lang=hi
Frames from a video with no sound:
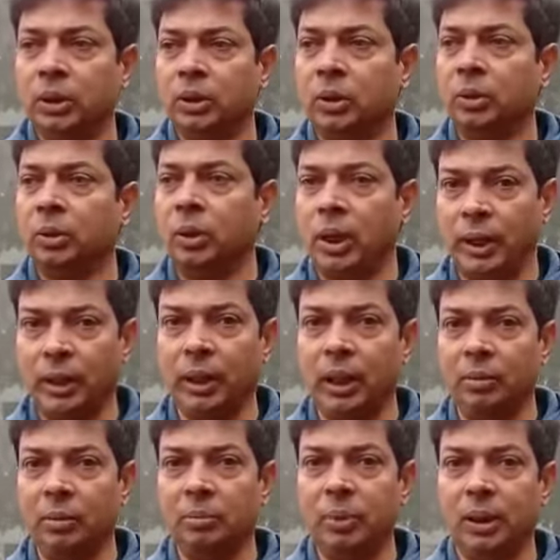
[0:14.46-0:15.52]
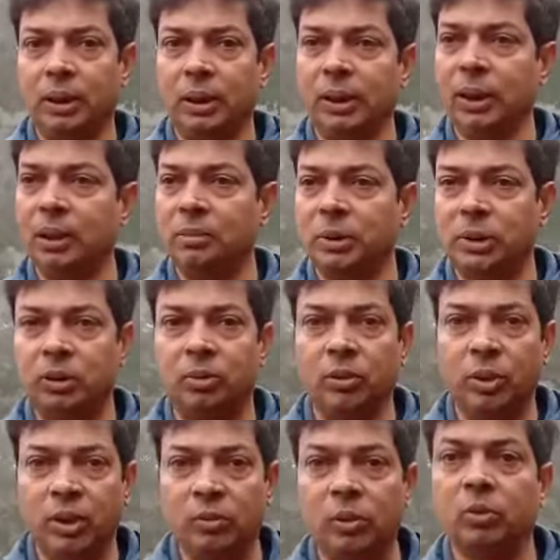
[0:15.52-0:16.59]
तो आइए अब हम मिलते हैं मिस्टर
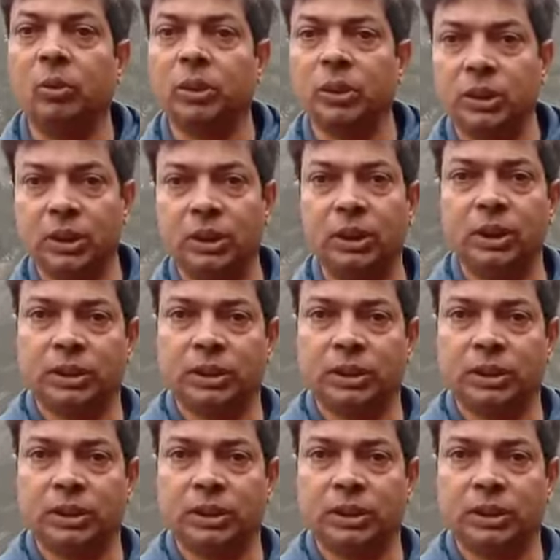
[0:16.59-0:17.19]
विवेक ब्रिगुंशी जी